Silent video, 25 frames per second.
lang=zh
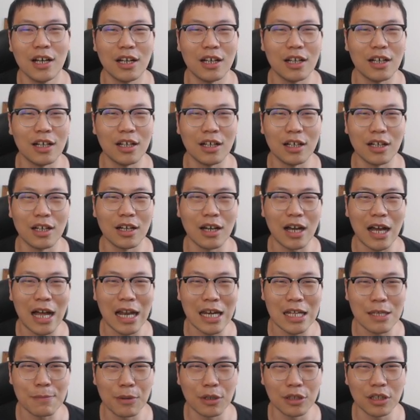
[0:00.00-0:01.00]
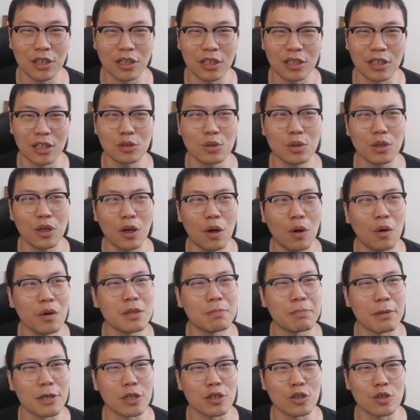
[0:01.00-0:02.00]
呃，哈利波特的最后
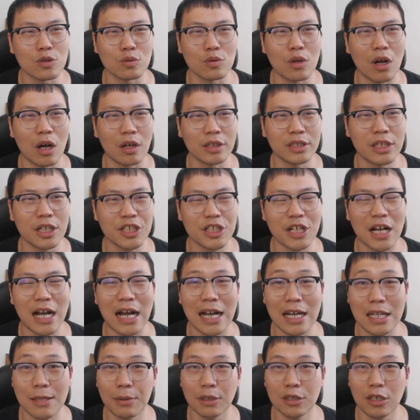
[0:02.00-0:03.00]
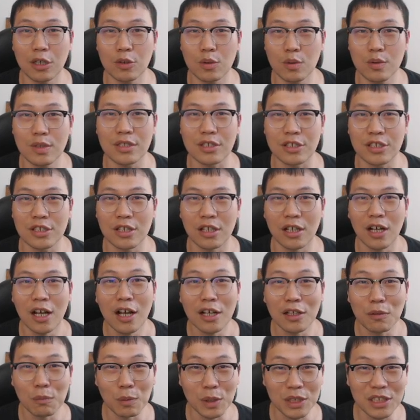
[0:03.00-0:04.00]
一本书好像是《哈利波特与死圣》，
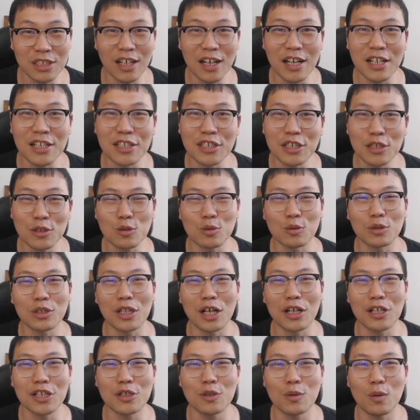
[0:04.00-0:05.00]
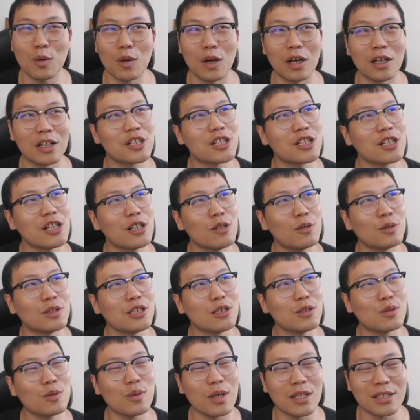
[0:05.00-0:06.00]
我记得很清楚。当时我十六
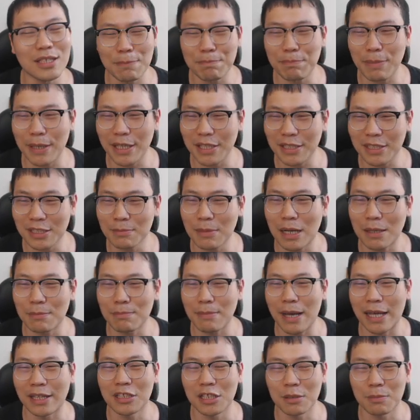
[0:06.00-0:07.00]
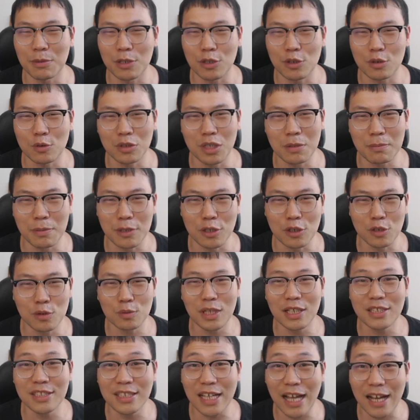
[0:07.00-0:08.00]
七岁，在北京吧买的这本书，那本书
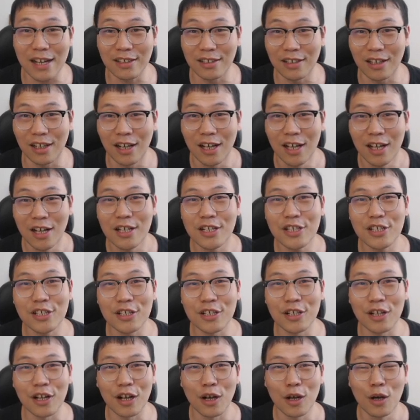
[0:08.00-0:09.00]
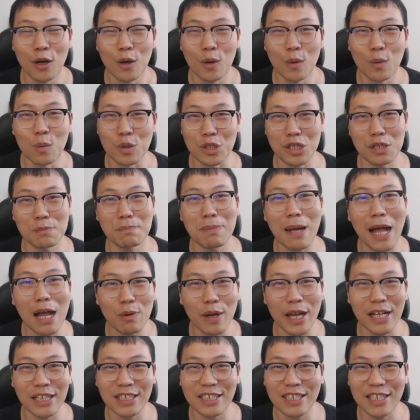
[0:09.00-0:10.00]
的价格是五十八
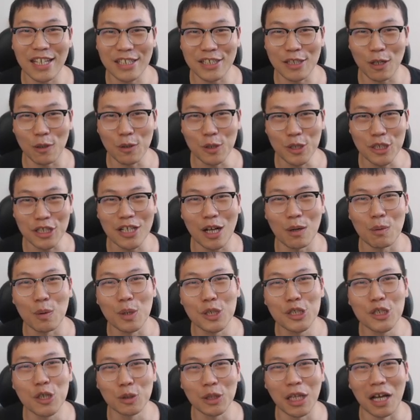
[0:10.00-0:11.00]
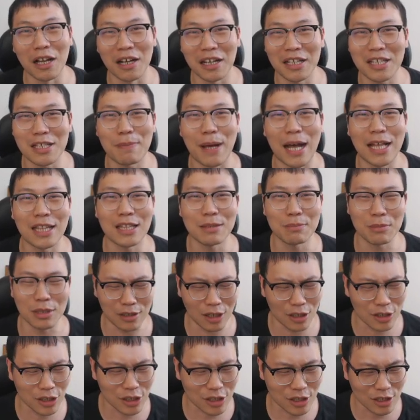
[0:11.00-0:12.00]
块钱，着实让我肉疼了一把。那么
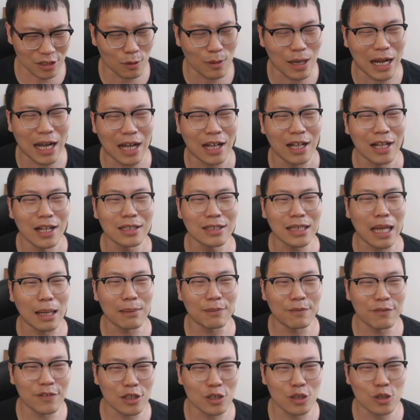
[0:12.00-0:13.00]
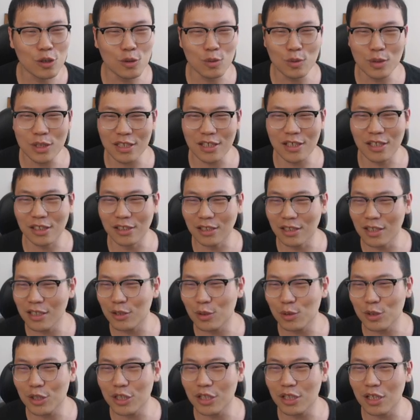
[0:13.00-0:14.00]
当时的话，大部分的书籍可能也
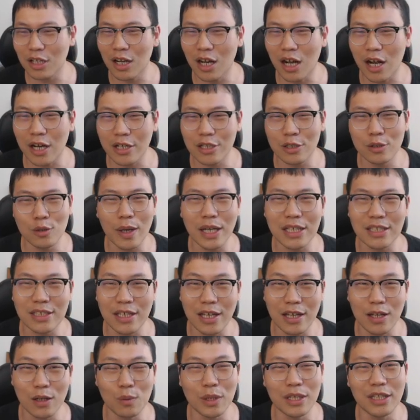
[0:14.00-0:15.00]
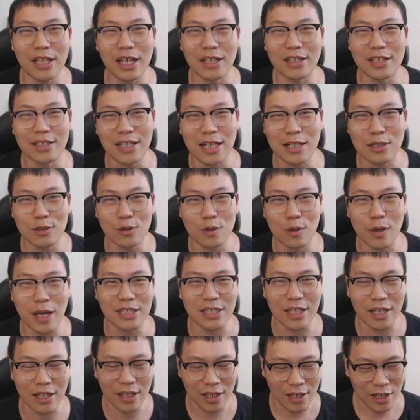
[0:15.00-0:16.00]
就是二十多块钱，贵一点的三十多块
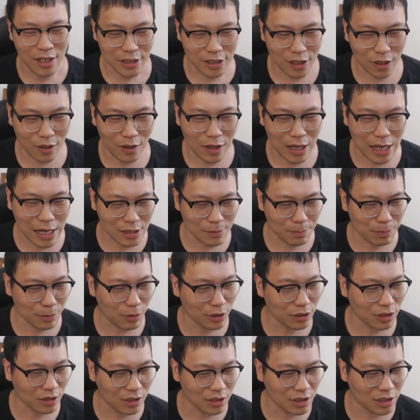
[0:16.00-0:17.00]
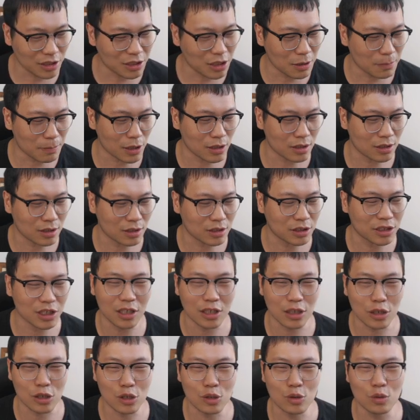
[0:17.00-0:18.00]
钱。然后哈利波特的这本这
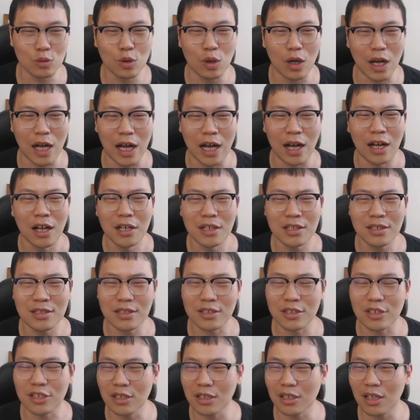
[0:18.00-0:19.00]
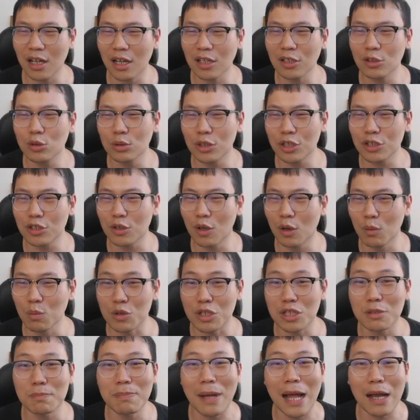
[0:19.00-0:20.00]
个书啊，《死圣》刚出的时候
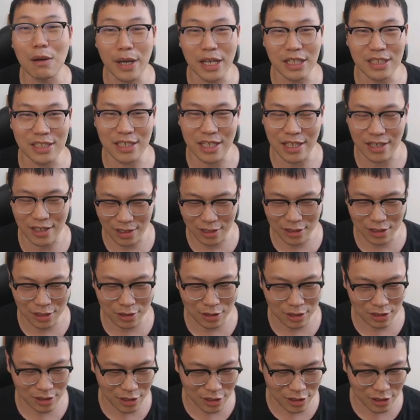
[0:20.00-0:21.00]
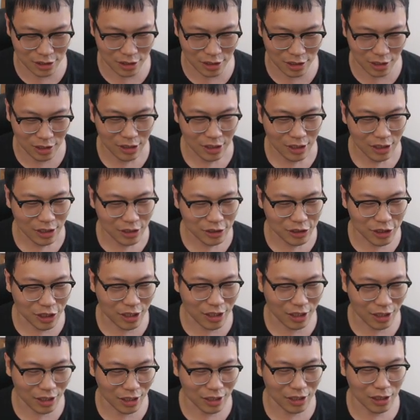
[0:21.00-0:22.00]
五十八块钱啊，那也是这
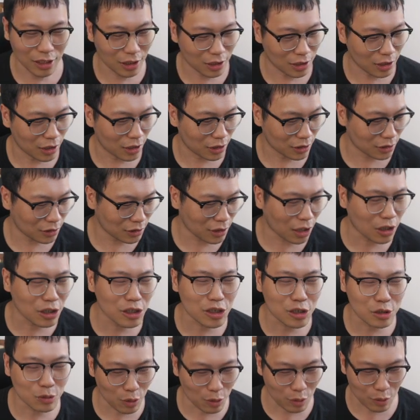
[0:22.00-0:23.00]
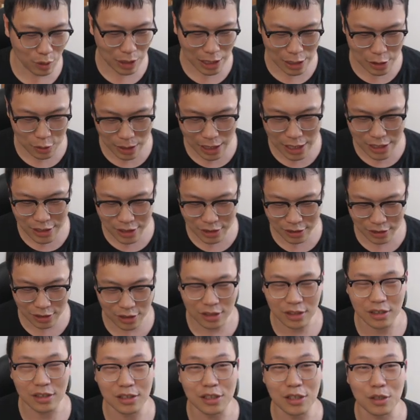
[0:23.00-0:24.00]
个呃，当时对我来说还是
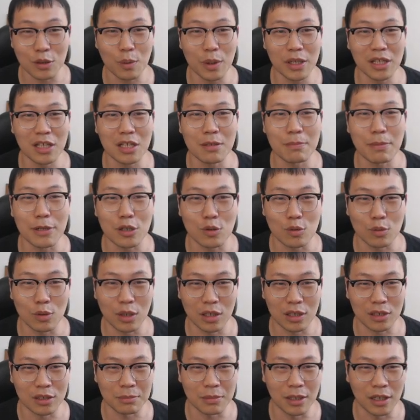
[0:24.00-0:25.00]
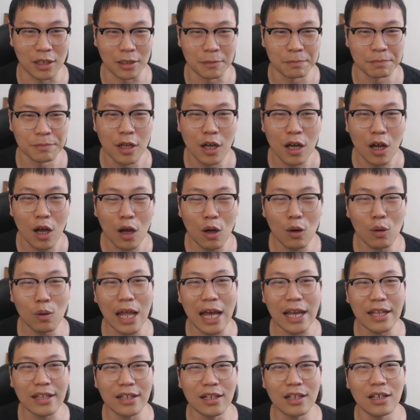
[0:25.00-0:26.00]
挺挺贵的一本书了。那么后
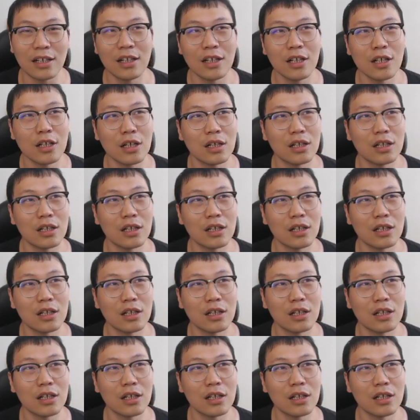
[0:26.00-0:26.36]
来呢？